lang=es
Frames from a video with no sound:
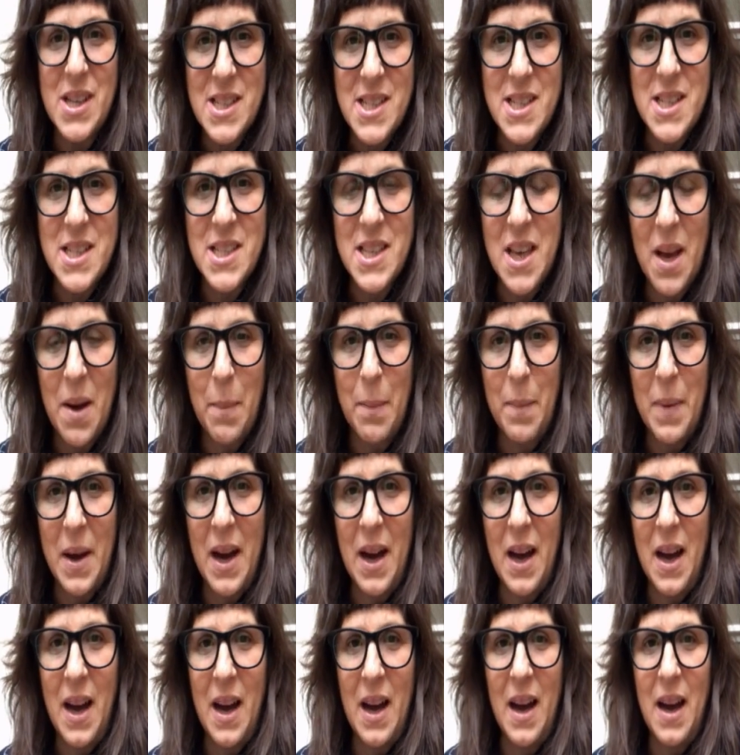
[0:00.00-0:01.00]
que se
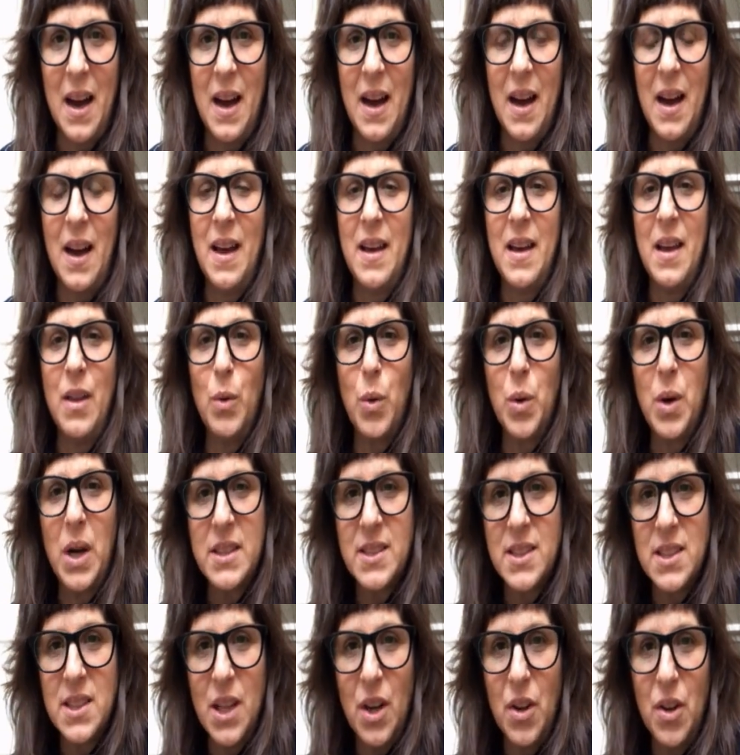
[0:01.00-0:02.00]
llama
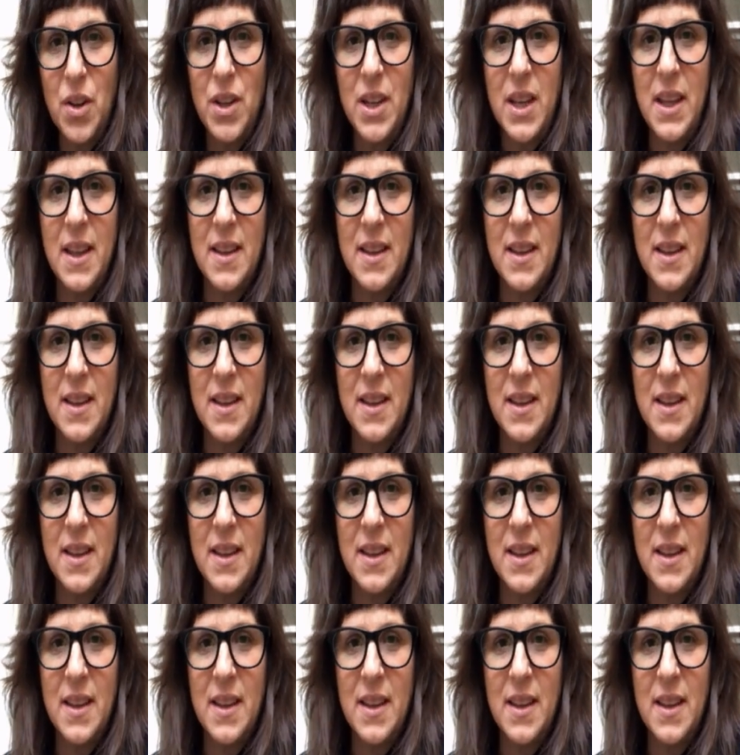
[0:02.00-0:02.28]
Educación,